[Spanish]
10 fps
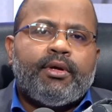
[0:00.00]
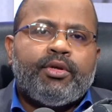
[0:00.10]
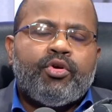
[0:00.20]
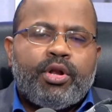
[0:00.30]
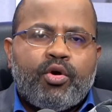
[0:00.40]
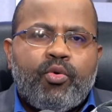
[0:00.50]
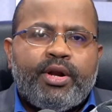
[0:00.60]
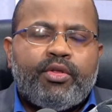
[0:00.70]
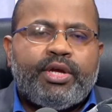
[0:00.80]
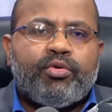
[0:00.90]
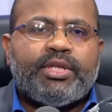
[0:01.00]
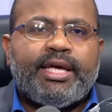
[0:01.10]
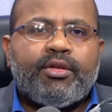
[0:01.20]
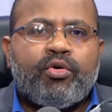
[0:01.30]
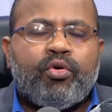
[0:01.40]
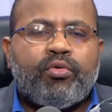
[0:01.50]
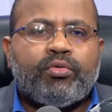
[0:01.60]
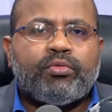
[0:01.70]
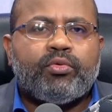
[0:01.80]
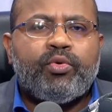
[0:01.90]
Yo recuerdo discutiendo
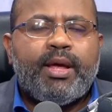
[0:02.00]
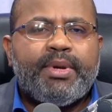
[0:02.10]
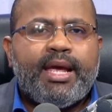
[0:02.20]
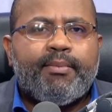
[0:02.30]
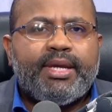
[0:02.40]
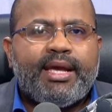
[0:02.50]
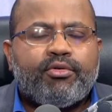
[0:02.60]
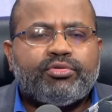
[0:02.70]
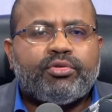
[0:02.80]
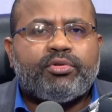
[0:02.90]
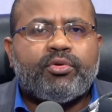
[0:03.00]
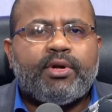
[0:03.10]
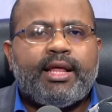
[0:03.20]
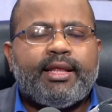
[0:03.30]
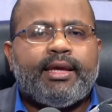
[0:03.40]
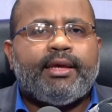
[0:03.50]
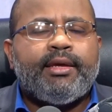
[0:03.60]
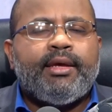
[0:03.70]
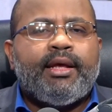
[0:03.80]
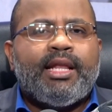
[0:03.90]
con una amiga mía, consultora de
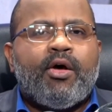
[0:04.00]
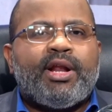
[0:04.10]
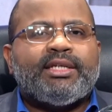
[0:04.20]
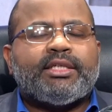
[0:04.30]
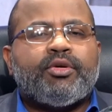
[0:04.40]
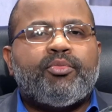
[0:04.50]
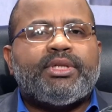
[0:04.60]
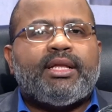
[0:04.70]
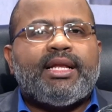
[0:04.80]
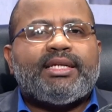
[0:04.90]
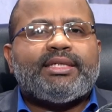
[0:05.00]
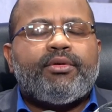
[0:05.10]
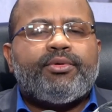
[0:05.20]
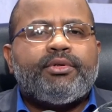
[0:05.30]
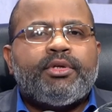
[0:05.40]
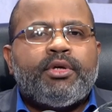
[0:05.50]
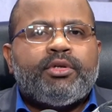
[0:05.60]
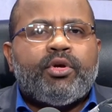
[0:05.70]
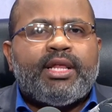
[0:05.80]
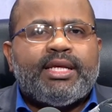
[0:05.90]
la Organización Mundial de la Salud,
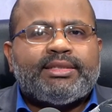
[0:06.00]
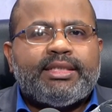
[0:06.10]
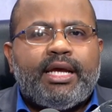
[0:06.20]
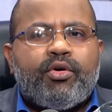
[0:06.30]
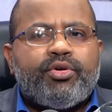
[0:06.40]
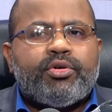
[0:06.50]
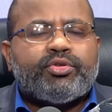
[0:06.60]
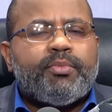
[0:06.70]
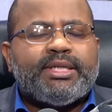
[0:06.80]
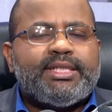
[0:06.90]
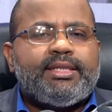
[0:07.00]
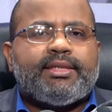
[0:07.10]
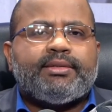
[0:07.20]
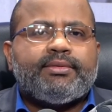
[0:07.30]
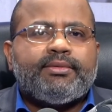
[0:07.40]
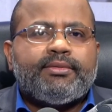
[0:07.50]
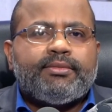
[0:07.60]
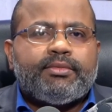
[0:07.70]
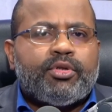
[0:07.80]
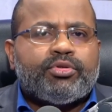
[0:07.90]
yo le decía, no, yo no soy machista,
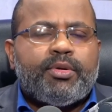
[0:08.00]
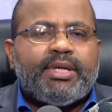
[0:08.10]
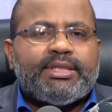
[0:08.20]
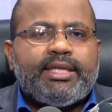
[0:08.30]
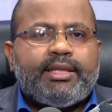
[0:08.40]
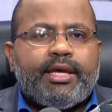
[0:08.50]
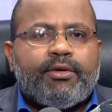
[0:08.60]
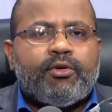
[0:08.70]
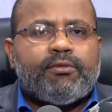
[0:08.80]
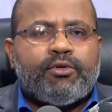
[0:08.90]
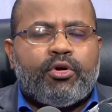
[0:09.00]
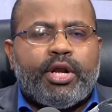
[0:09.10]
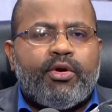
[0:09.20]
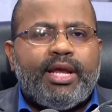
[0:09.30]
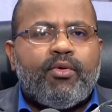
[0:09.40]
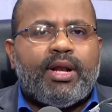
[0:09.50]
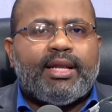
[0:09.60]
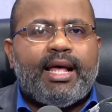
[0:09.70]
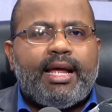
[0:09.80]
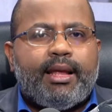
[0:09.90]
yo no soy machista, yo creo en la
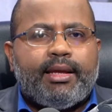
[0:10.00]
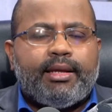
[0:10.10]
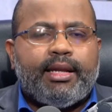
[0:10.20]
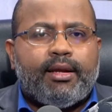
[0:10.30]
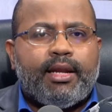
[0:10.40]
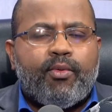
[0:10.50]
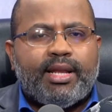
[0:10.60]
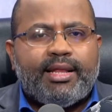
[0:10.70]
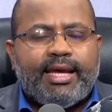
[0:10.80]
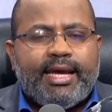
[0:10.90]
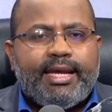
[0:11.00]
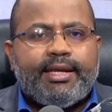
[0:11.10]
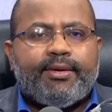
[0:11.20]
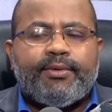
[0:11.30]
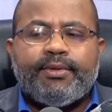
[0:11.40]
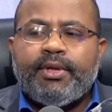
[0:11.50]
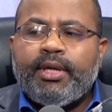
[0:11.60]
igualdad, la igualdad de género,